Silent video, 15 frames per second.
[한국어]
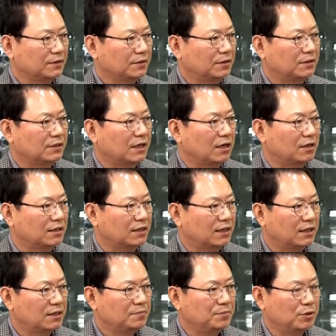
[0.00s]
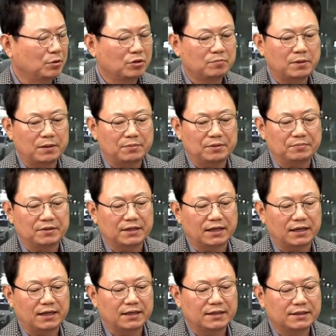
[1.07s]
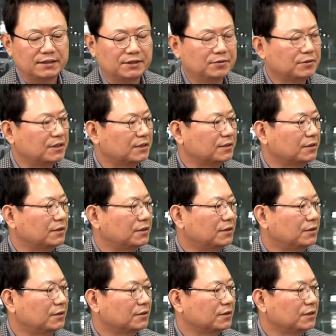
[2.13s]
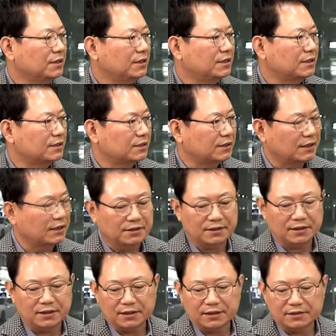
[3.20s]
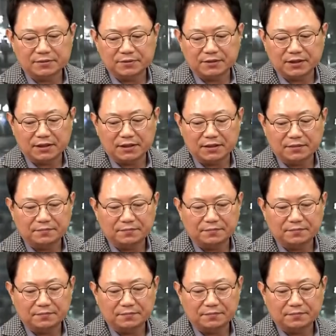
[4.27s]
어느 가을날 비 오는 밤입니다. 이곳에서 어떤 일이 있었을까요? 가겠습니다.